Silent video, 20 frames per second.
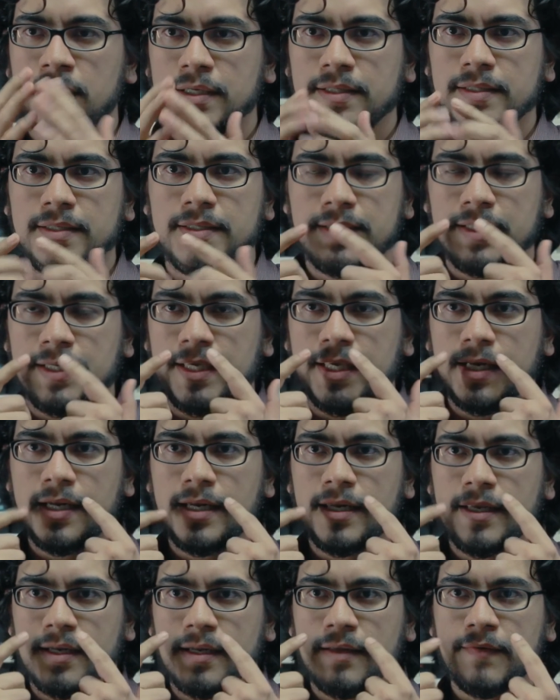ni siquiera
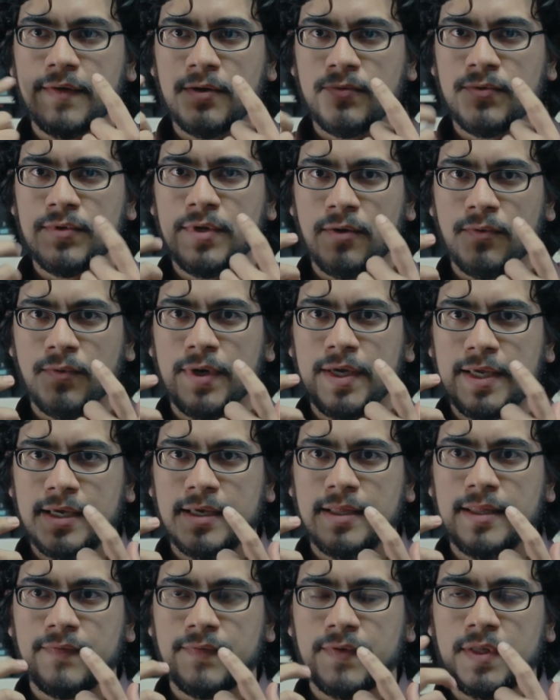le, ves una huella
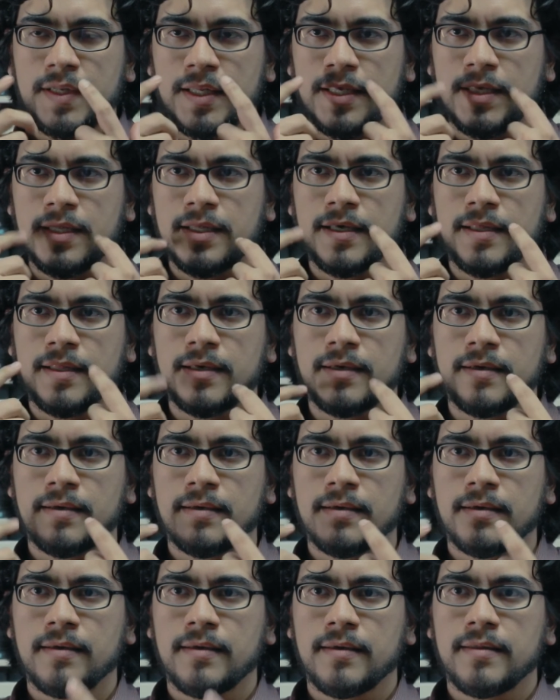definida de,
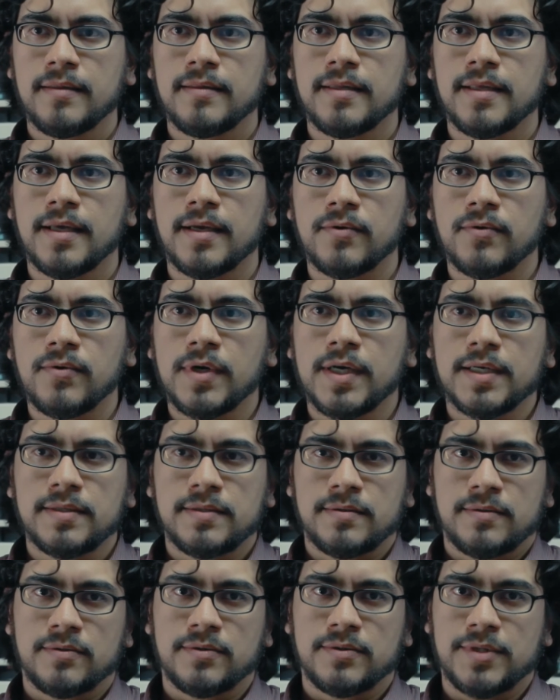
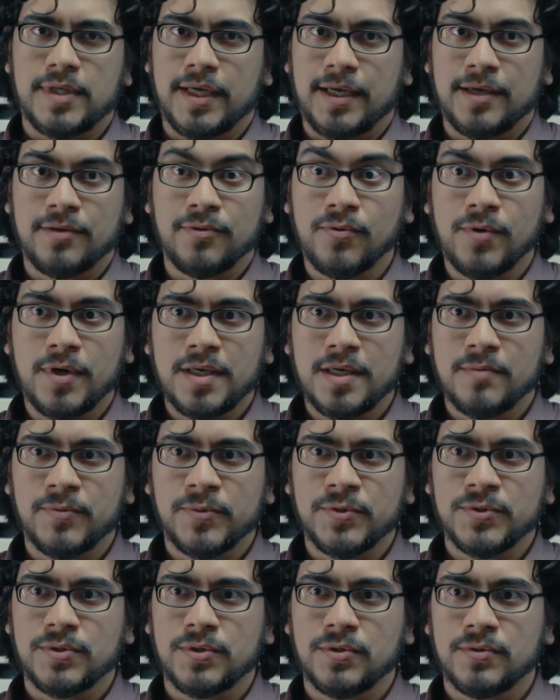arrugas, o sea que no hay
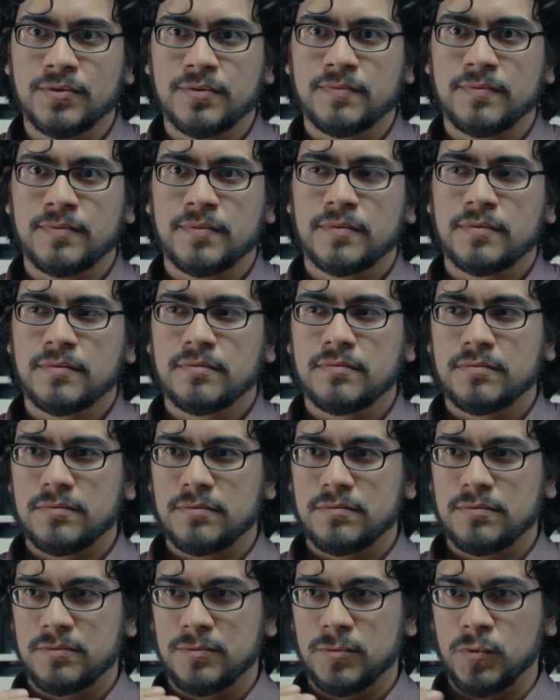emoción,
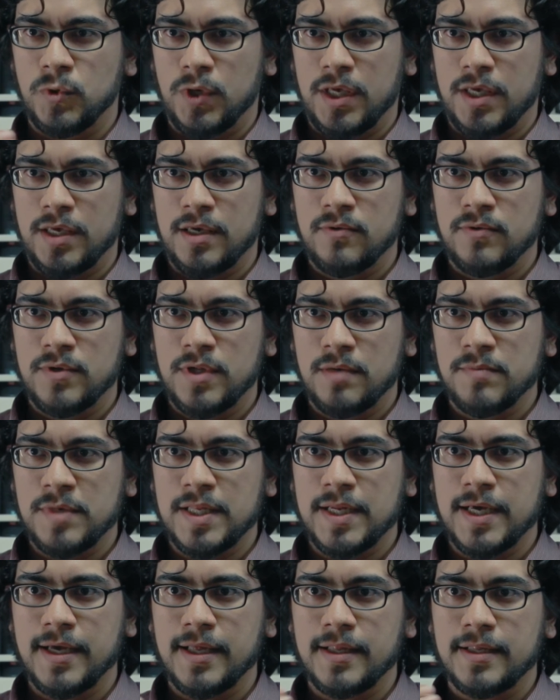lo que hay es una
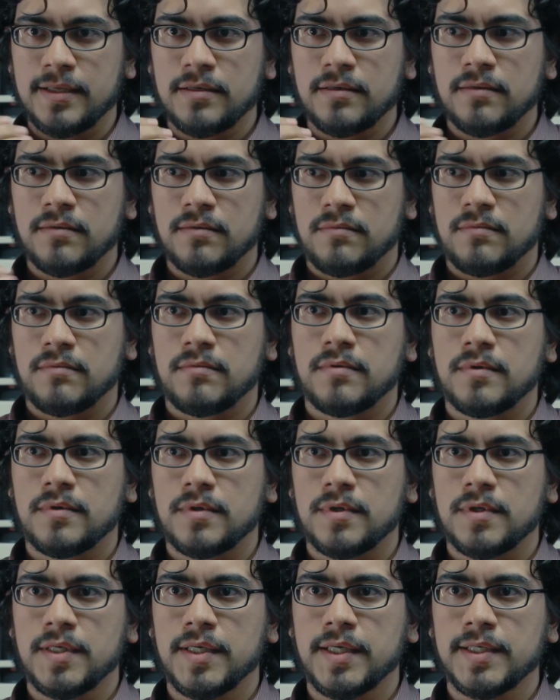mirada
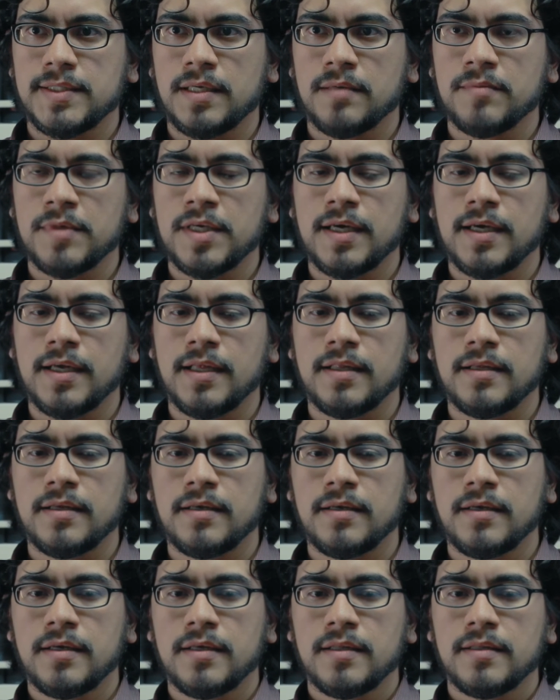y esa mirada
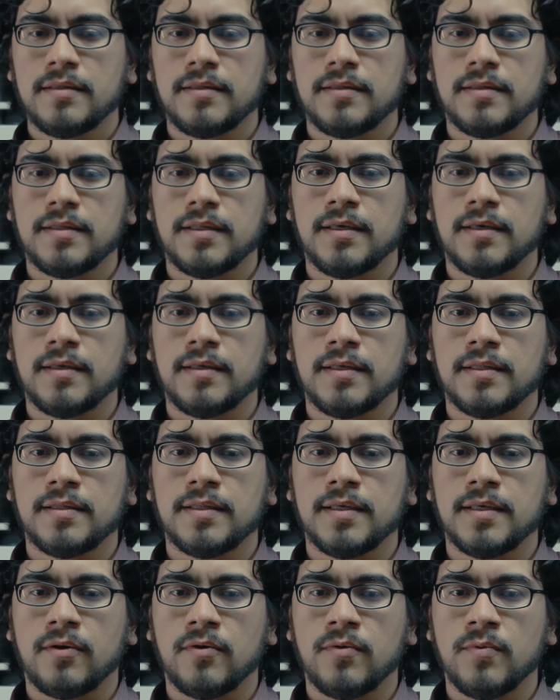te,
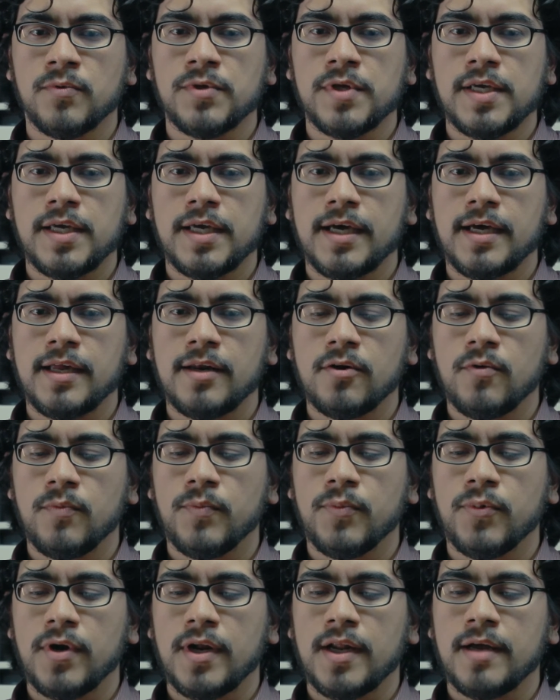comunica algo
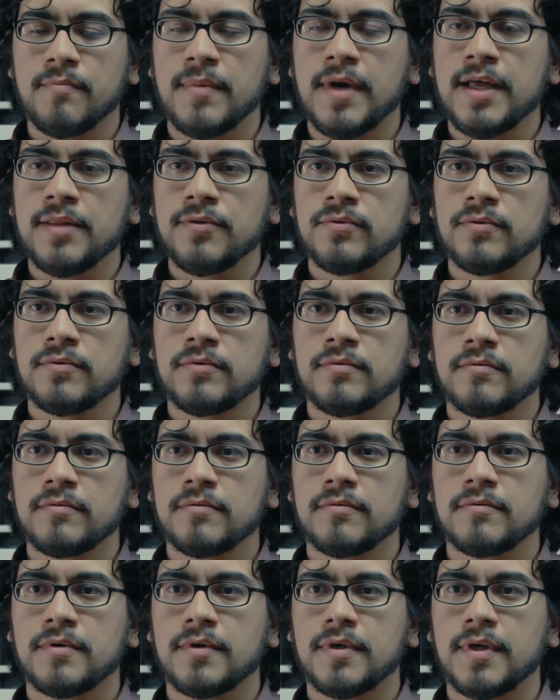por la mano
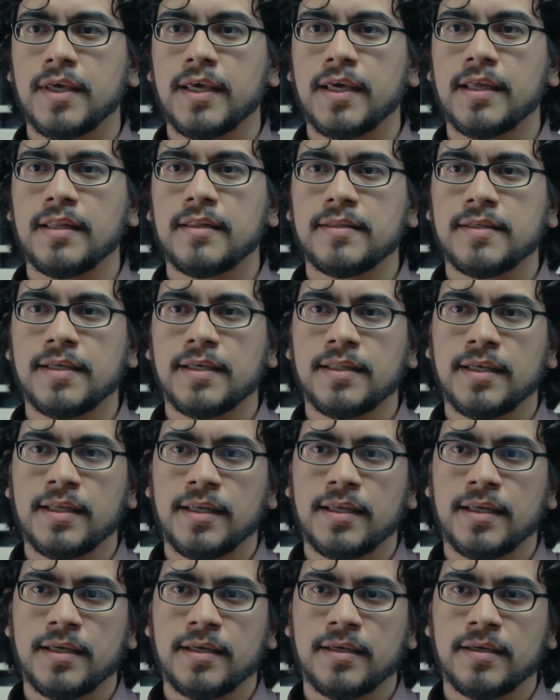que él tiene
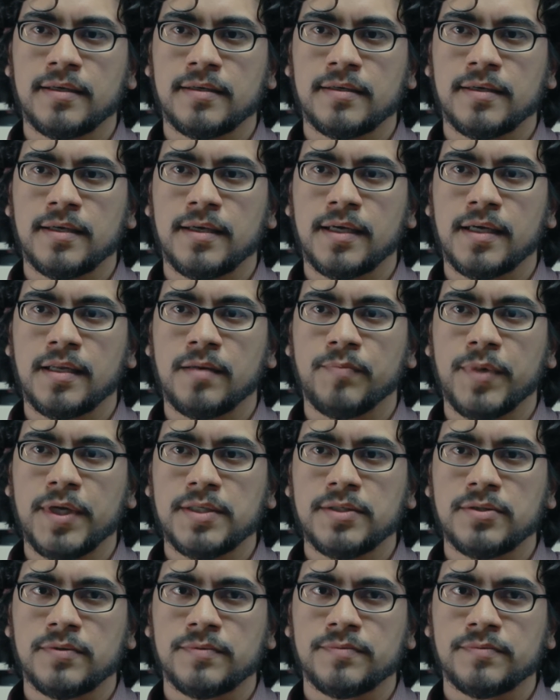en el pecho.